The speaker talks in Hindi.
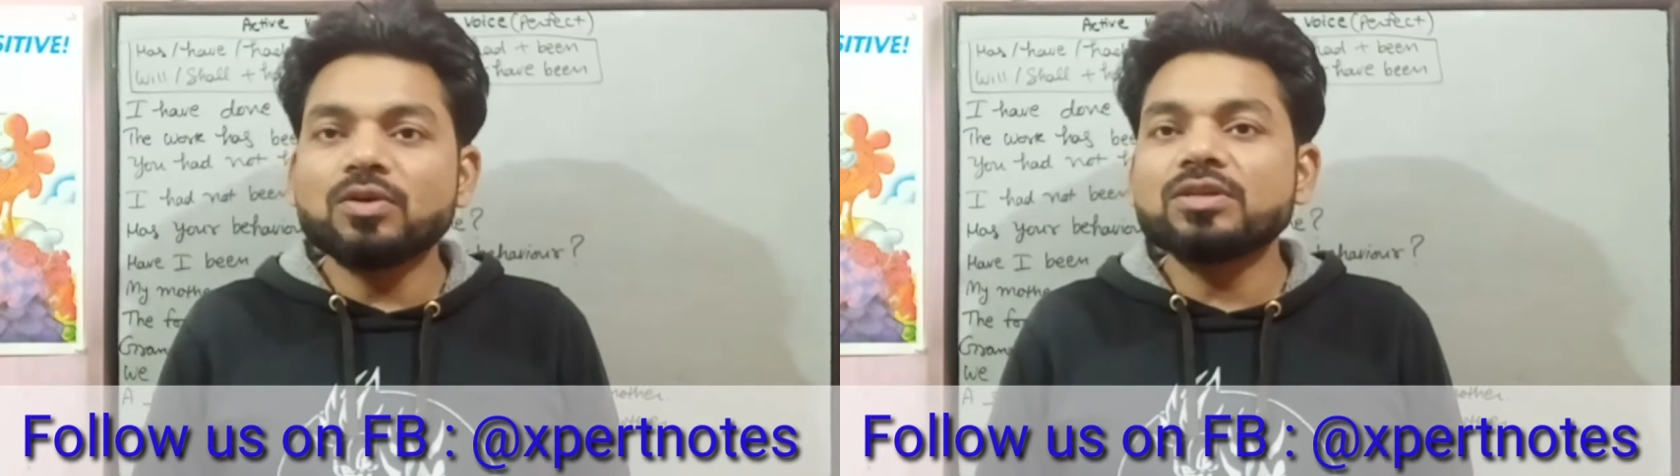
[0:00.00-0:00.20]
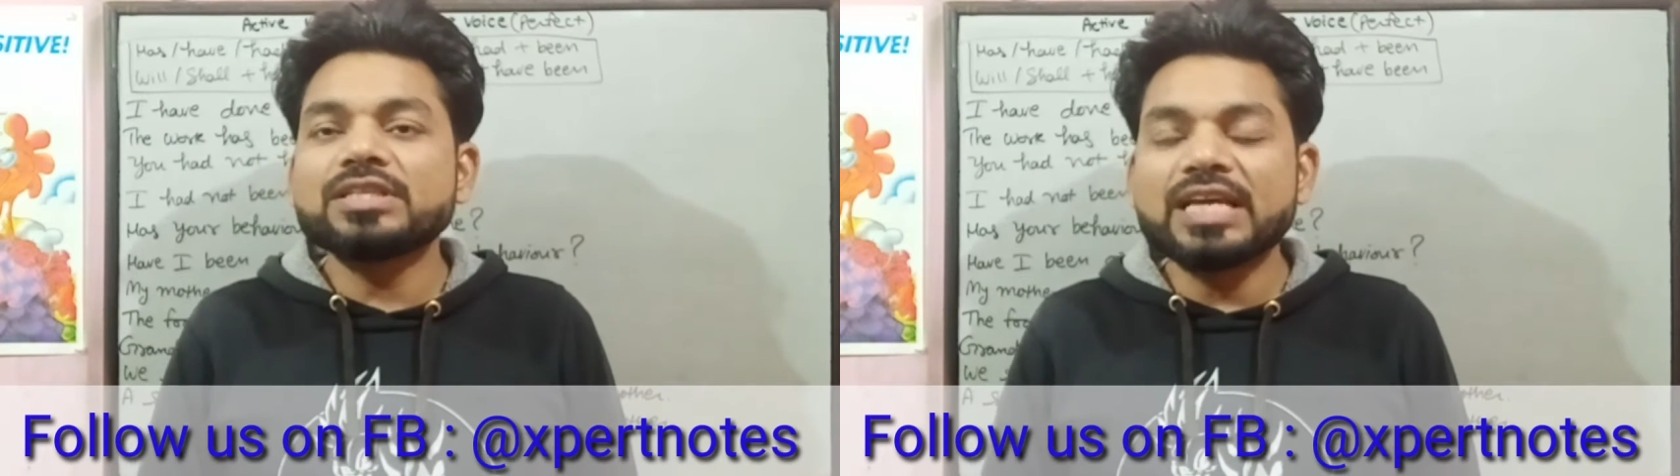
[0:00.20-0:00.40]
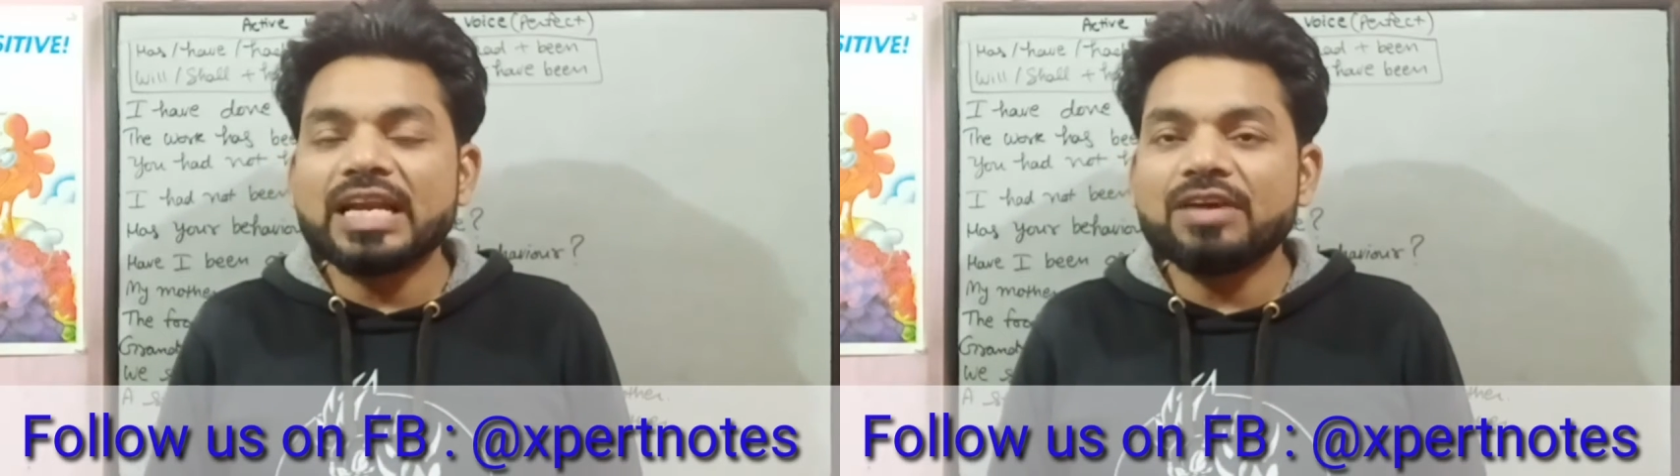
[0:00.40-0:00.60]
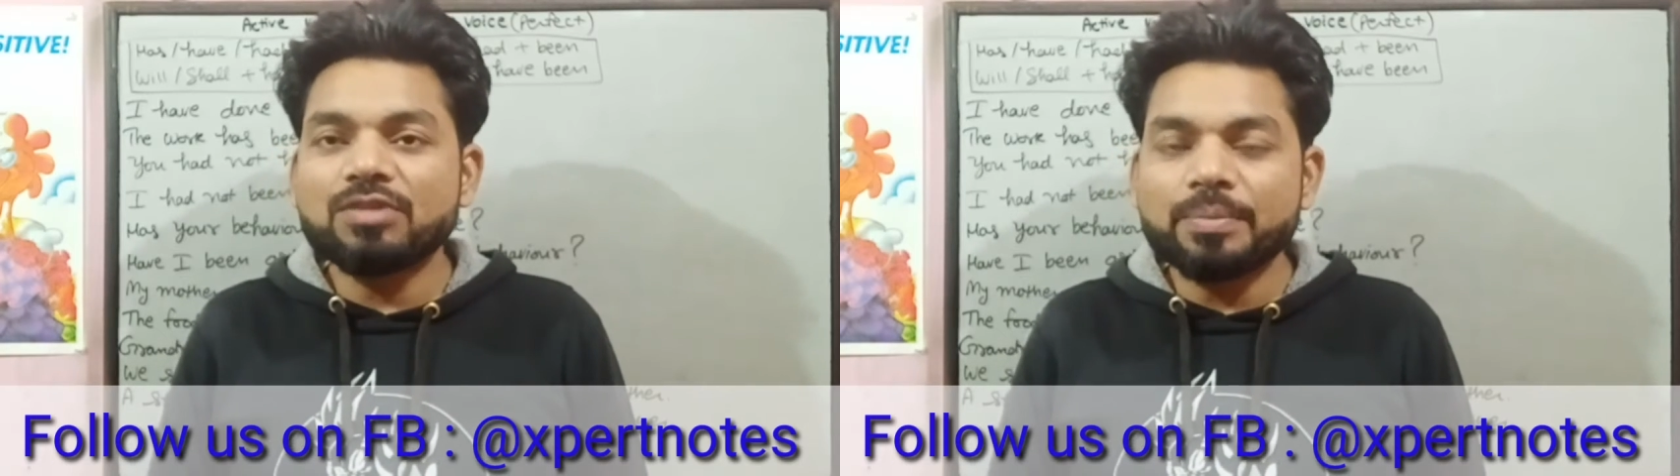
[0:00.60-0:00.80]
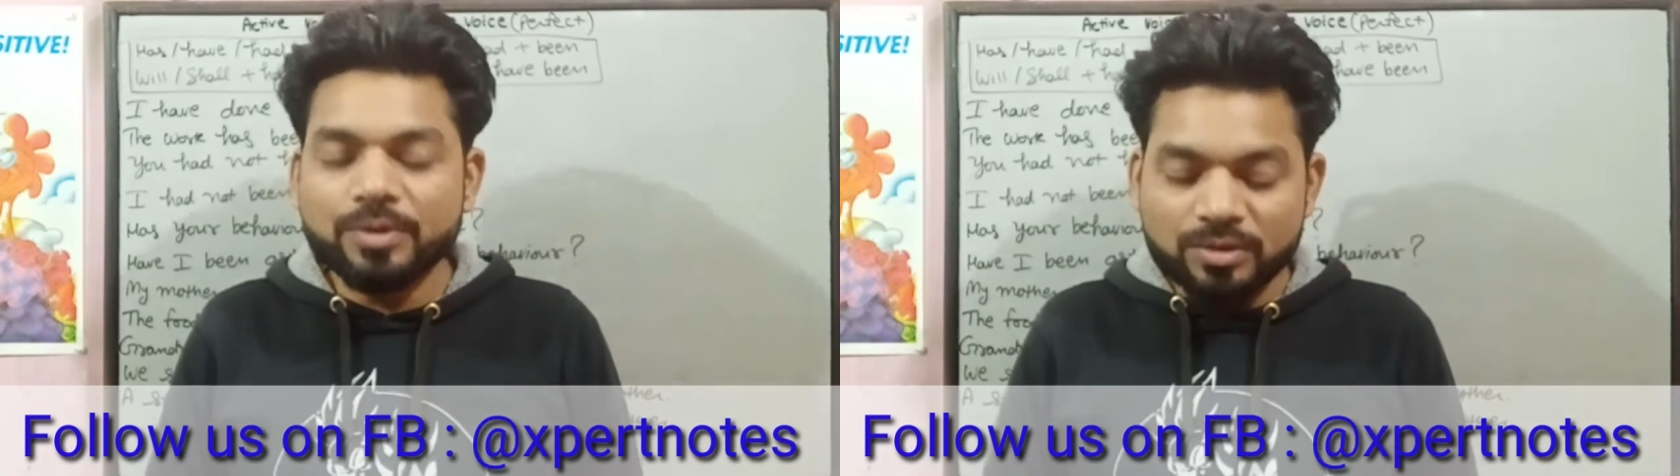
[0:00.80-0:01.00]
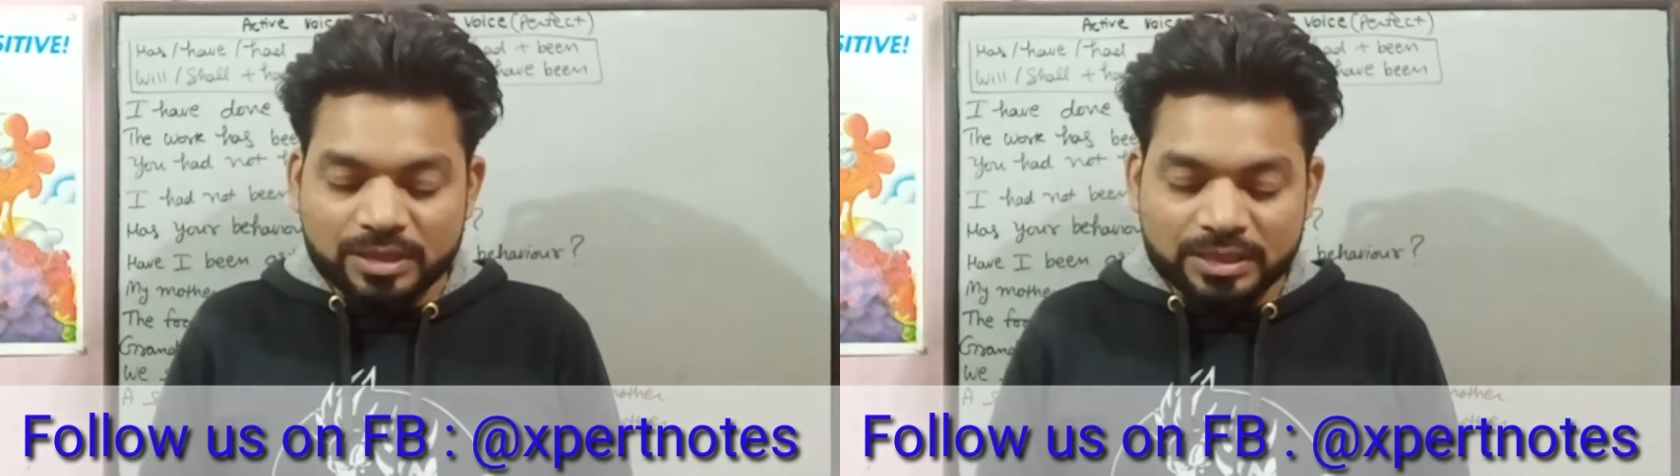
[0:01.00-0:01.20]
और शैल हैव का प्रयोग